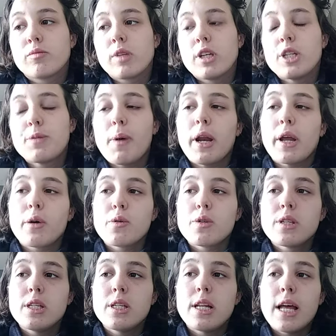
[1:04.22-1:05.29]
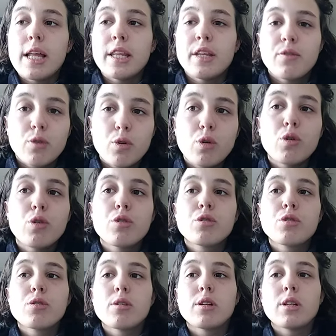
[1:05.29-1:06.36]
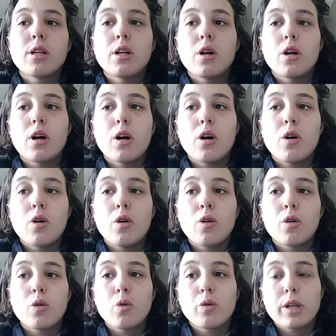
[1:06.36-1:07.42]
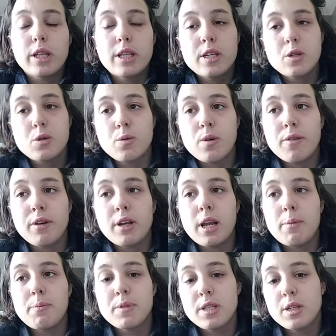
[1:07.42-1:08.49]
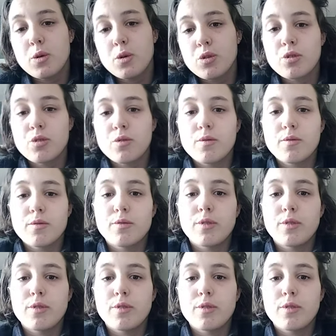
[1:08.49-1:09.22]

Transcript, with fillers: et je parlerai aussi de la névrose en contradiction avec la psychose.